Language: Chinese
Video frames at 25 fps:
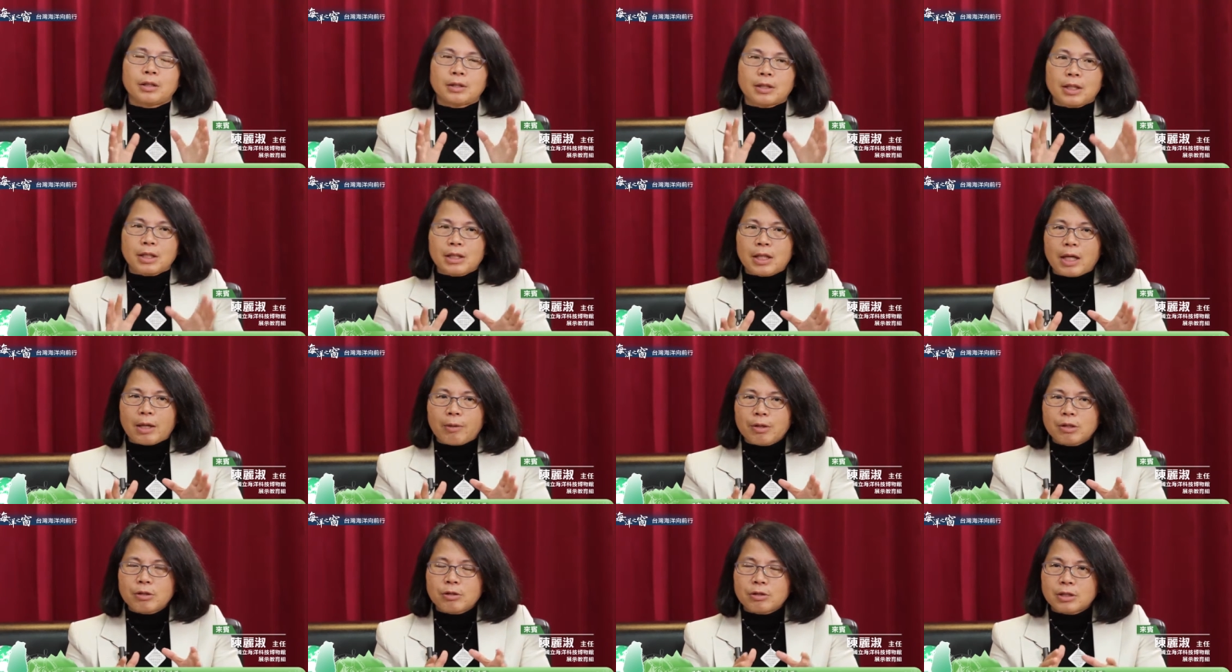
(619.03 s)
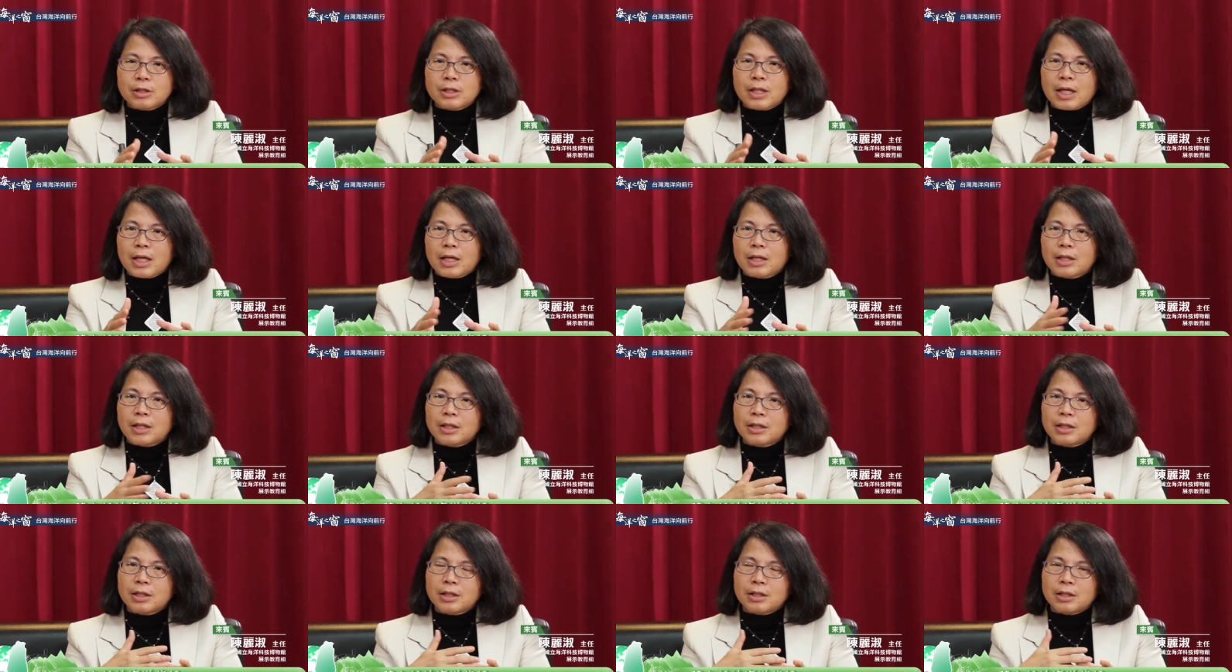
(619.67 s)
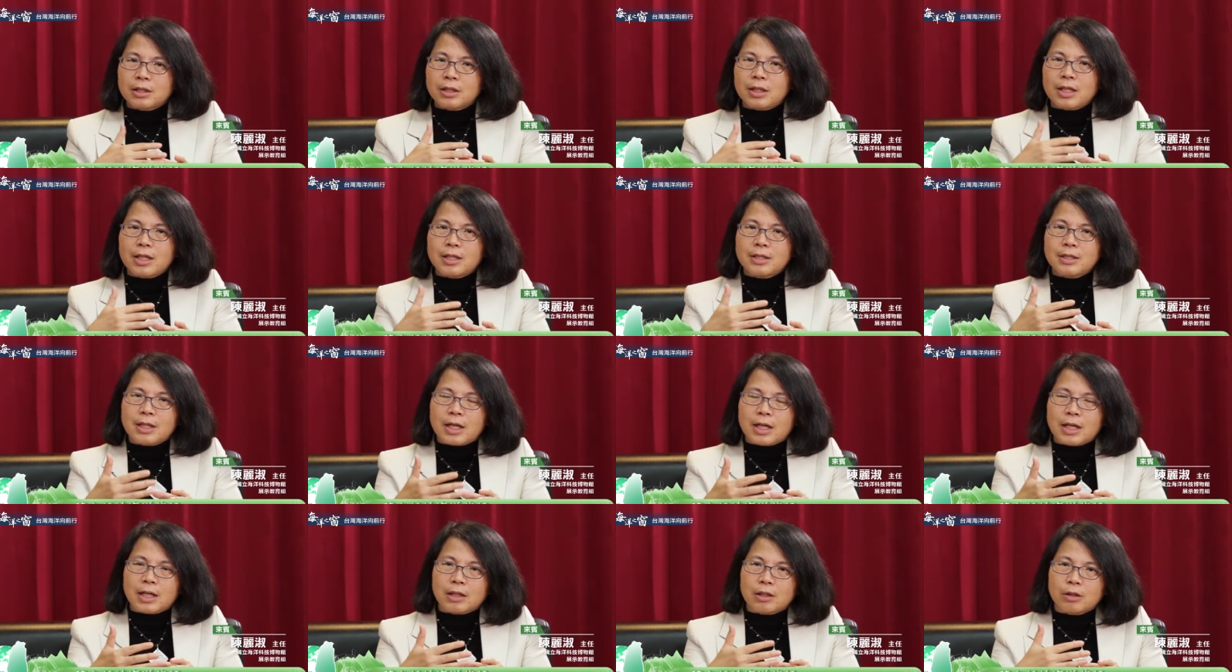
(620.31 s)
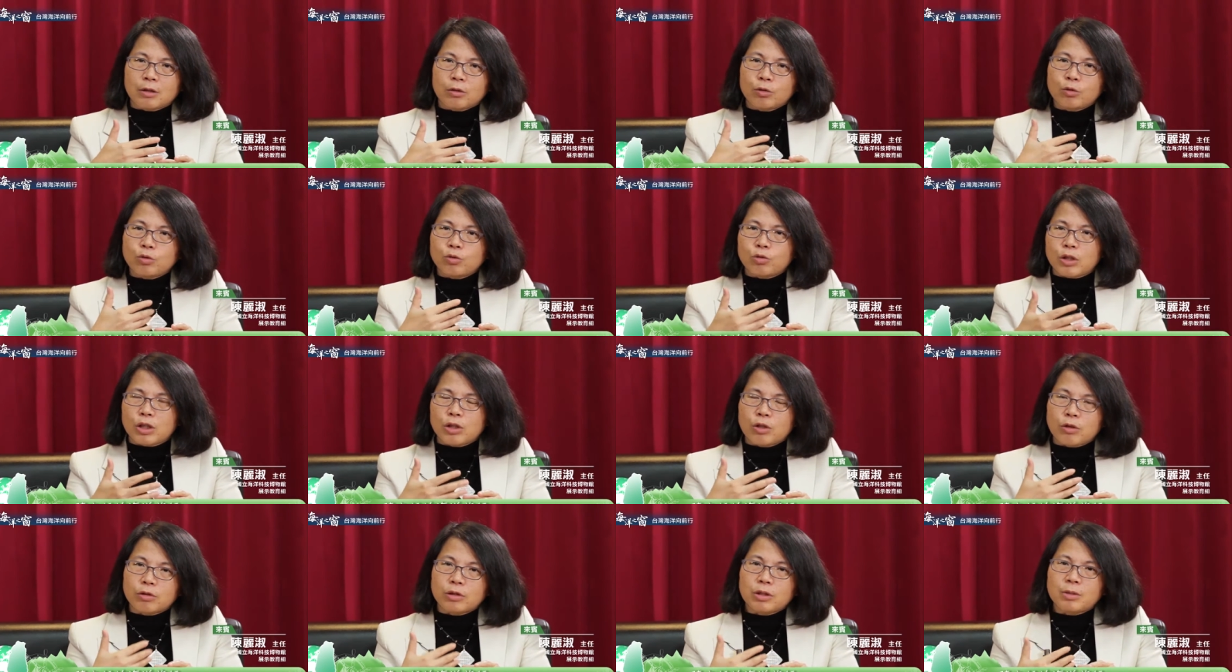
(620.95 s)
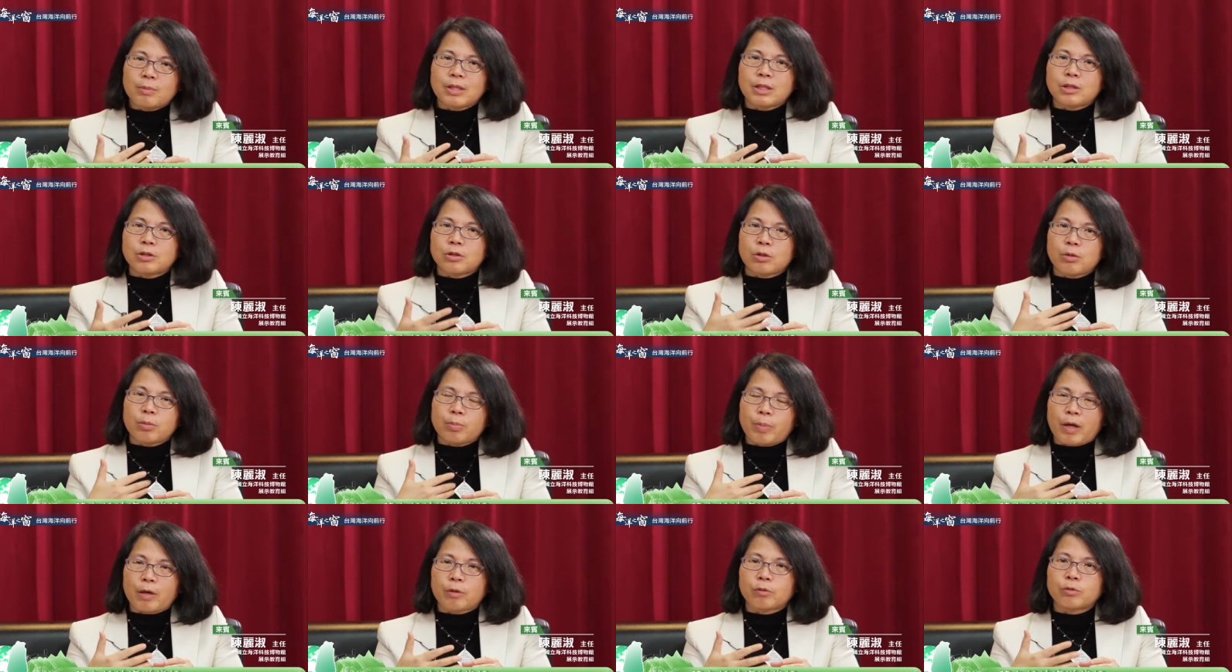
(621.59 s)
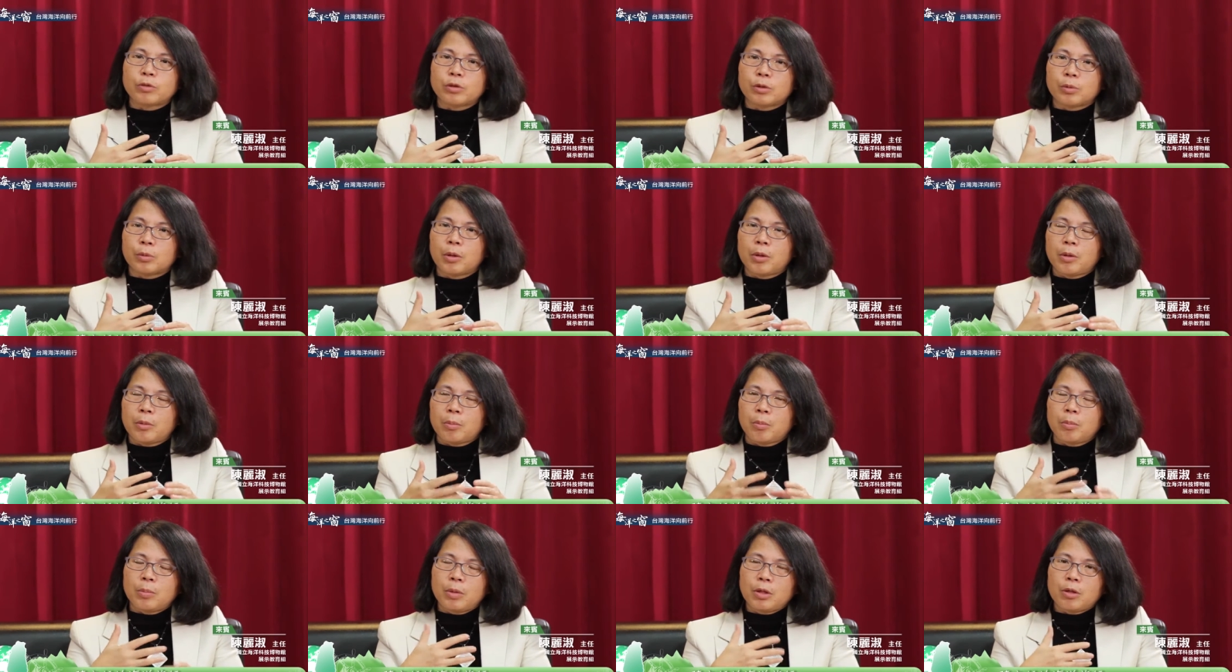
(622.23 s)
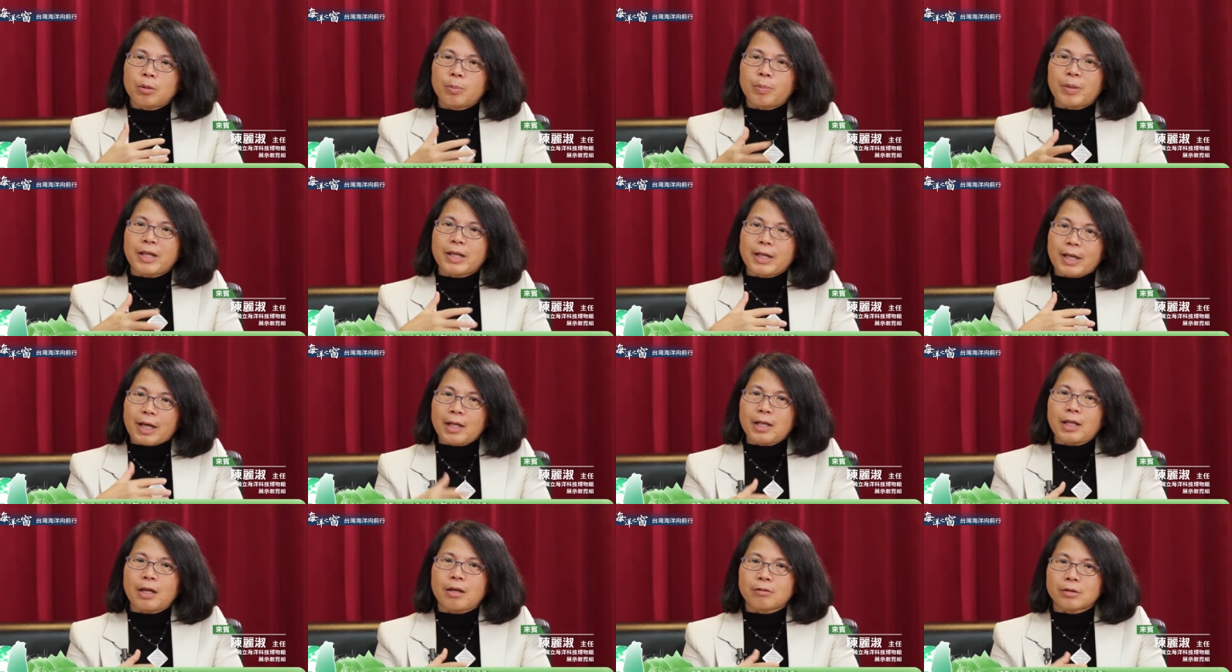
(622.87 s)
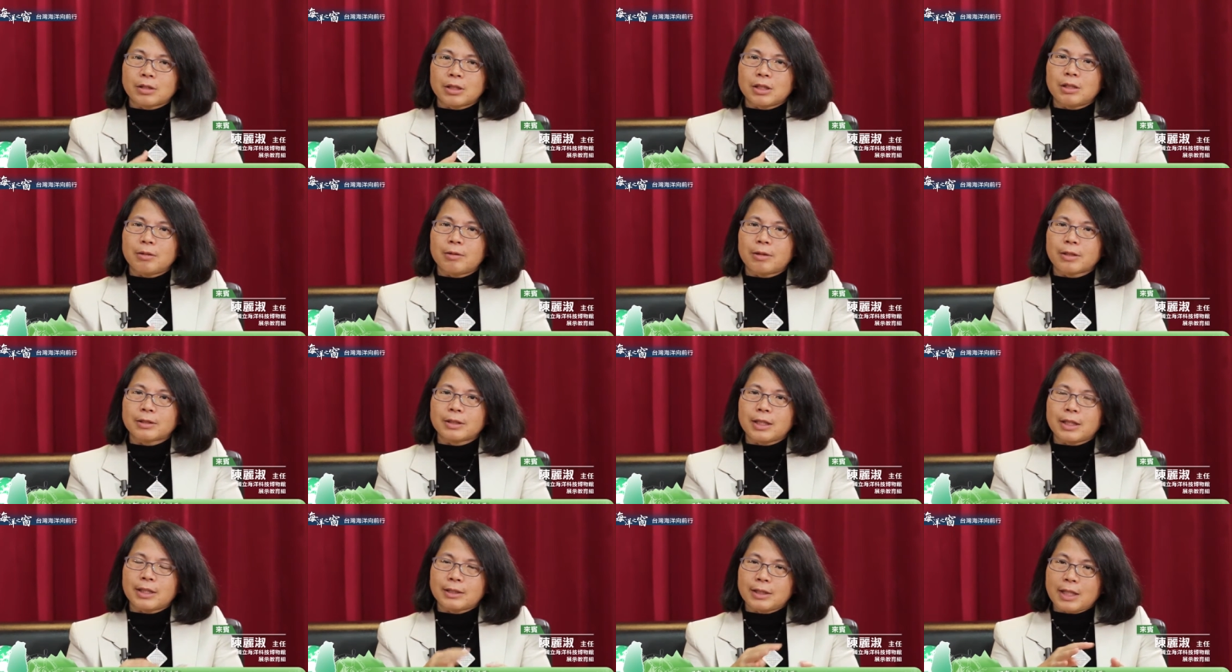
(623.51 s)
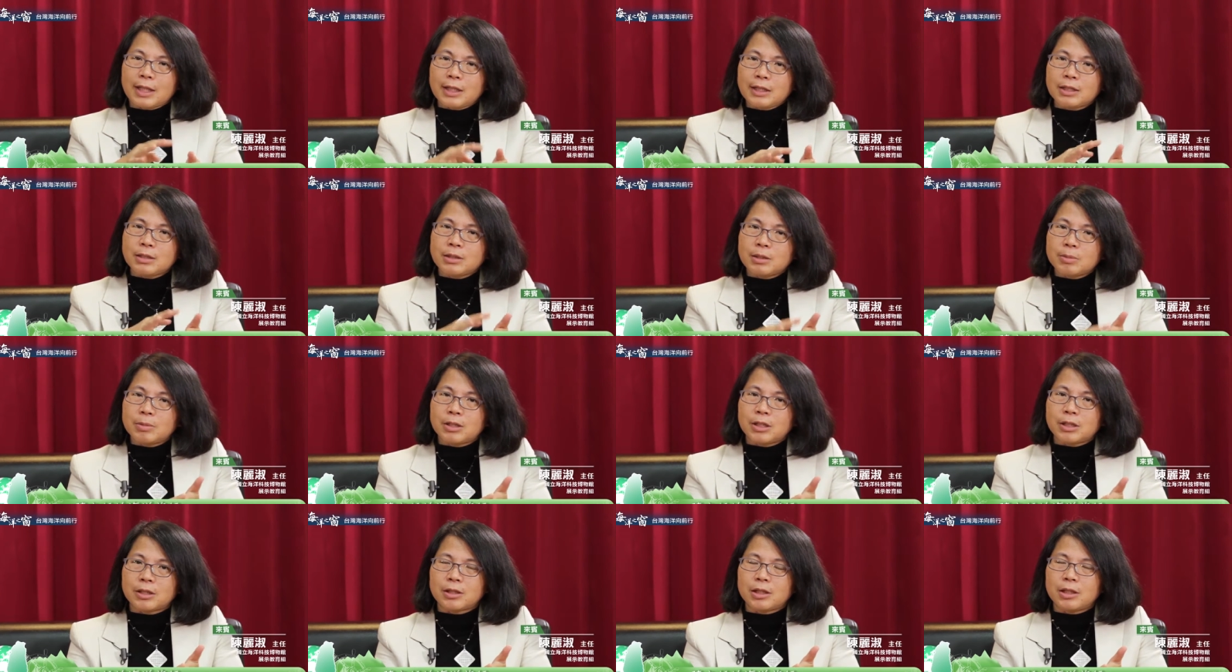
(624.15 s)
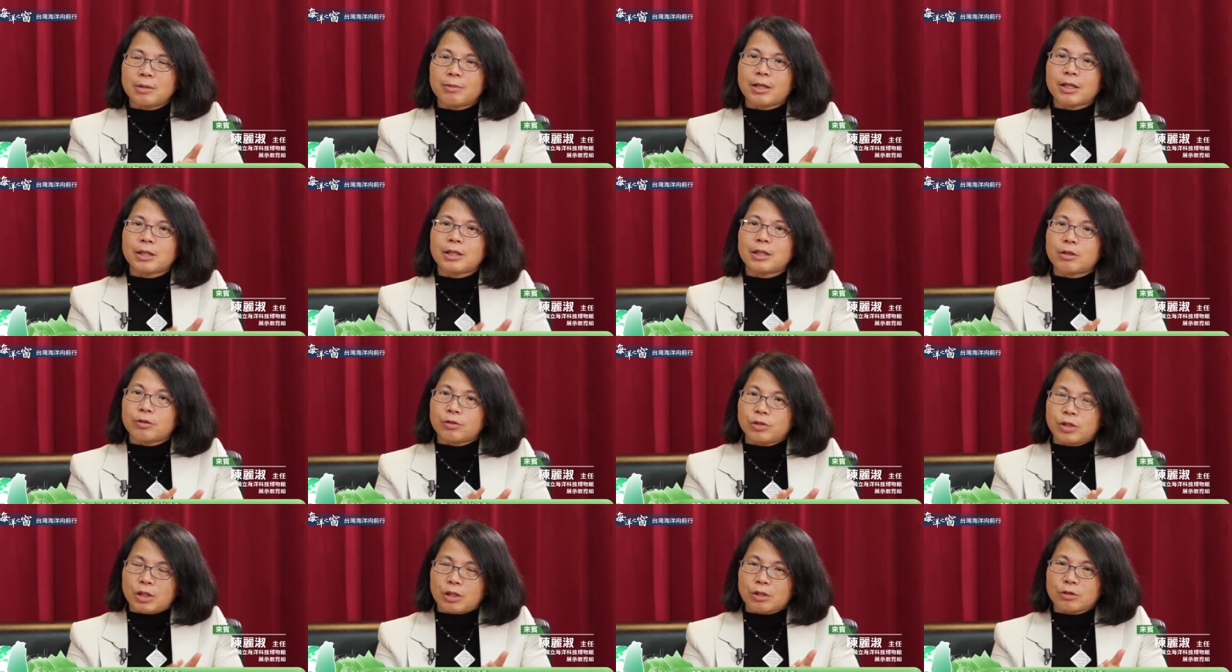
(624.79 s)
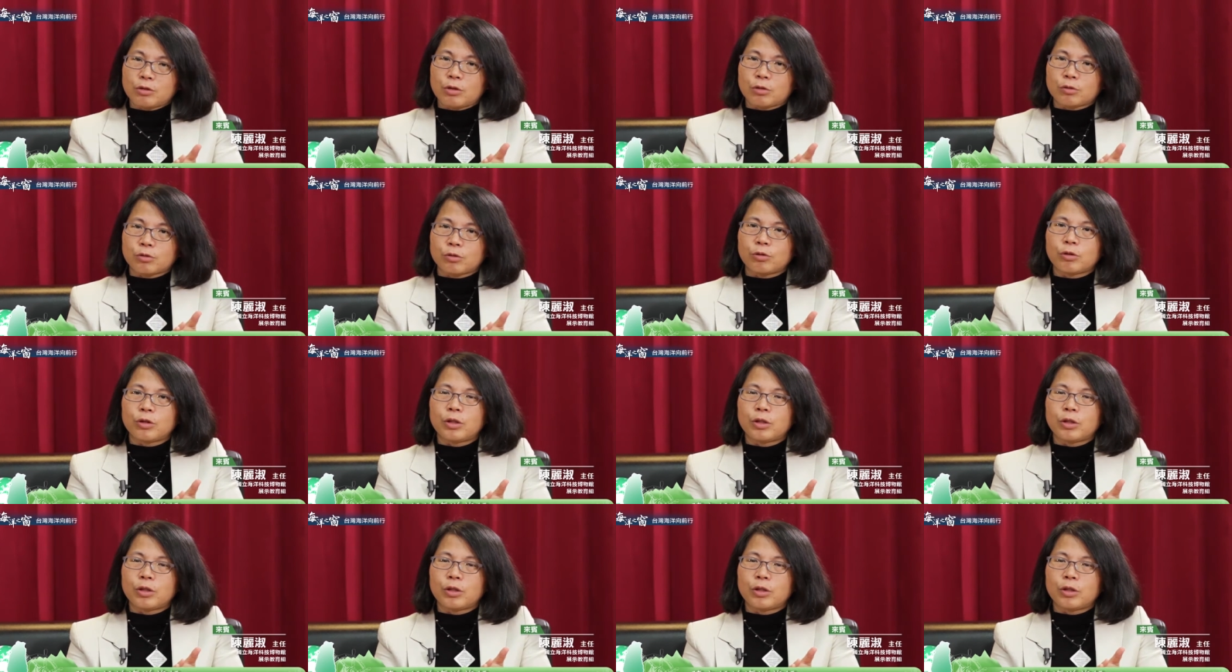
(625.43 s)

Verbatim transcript: 在台湾就是在核能电厂入水口那边受保护、没有被干扰的地方，在三四十米的地方也有小丑鱼，